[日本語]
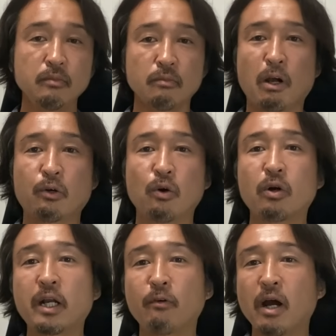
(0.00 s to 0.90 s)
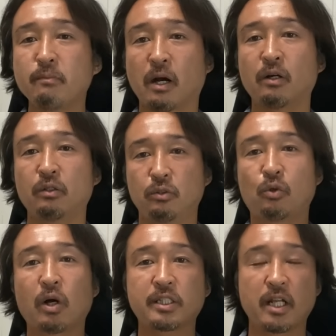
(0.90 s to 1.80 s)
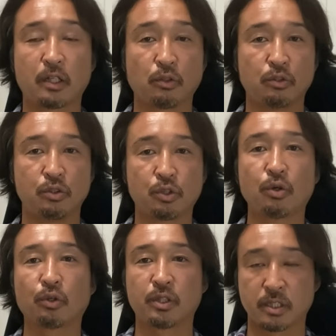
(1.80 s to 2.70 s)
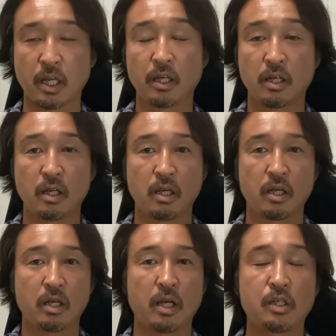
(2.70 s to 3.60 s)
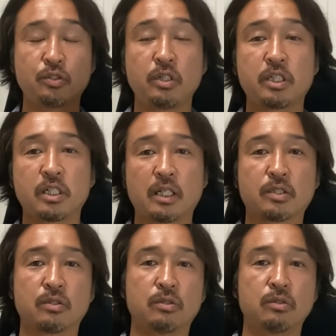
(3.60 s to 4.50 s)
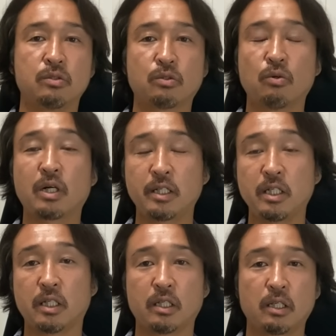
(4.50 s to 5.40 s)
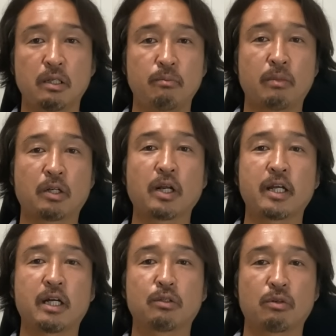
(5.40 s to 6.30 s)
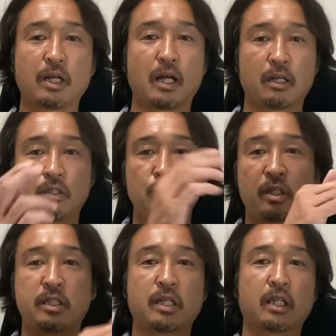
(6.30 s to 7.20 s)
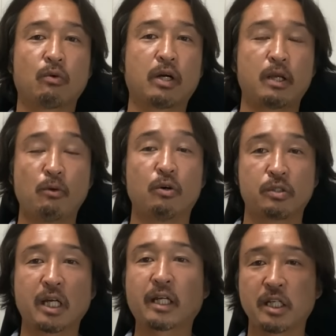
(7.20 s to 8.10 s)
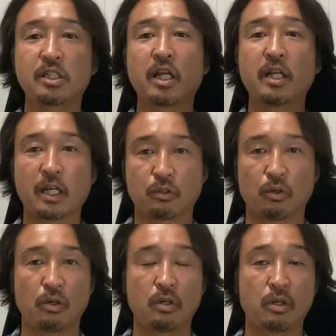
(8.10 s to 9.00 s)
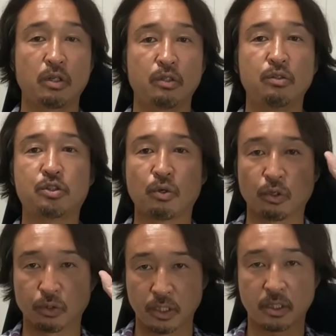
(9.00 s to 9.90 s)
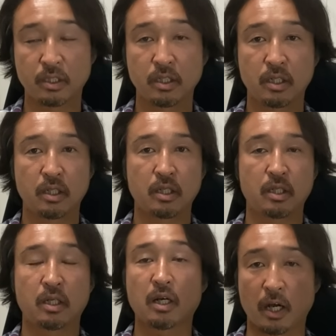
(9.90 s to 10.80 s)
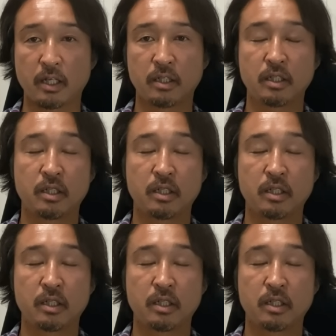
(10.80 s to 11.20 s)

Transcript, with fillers: まあ、このお金は今動かせないという状況ですね。えー、11月10日に、まあ、クライアントから入金されたお金も着金していないという状況です。はい。